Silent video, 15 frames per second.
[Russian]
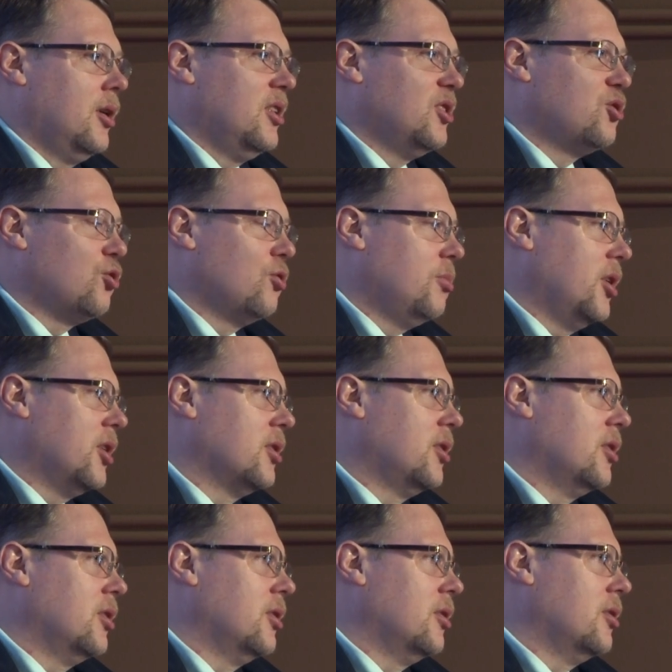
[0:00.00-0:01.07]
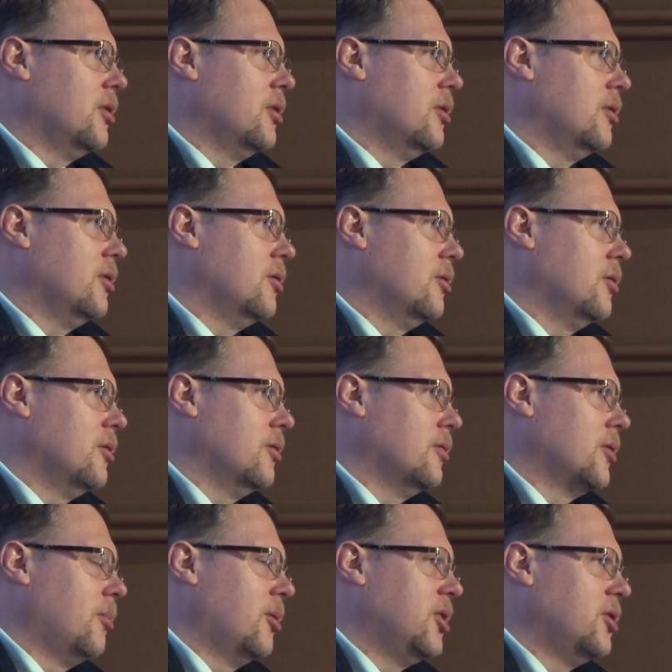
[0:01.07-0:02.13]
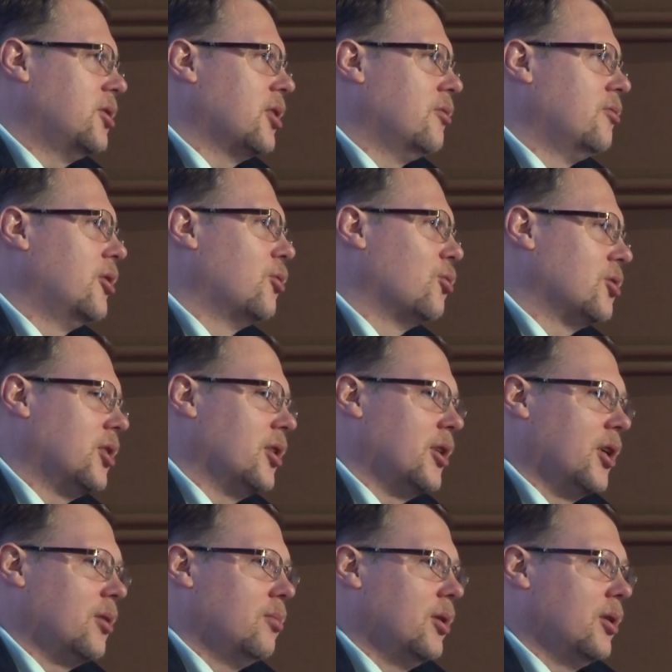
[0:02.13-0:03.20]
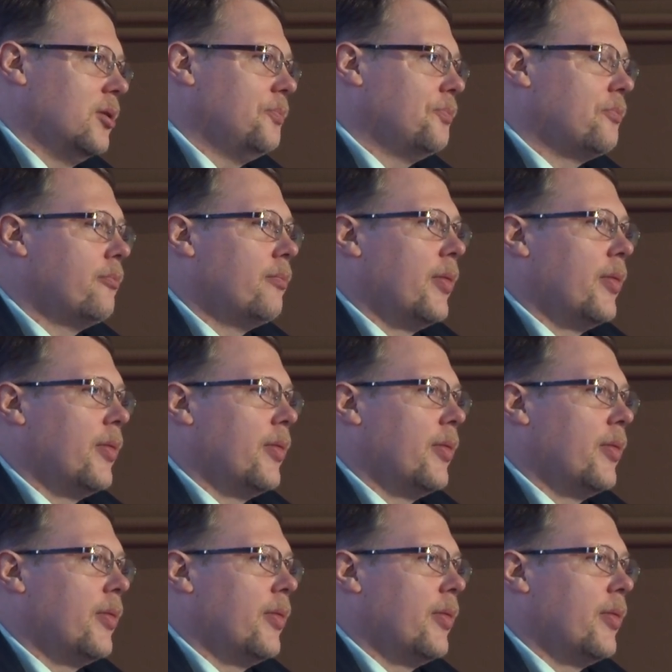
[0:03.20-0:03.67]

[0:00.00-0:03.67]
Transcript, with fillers: инструменты э, автоматической выгрузки как бы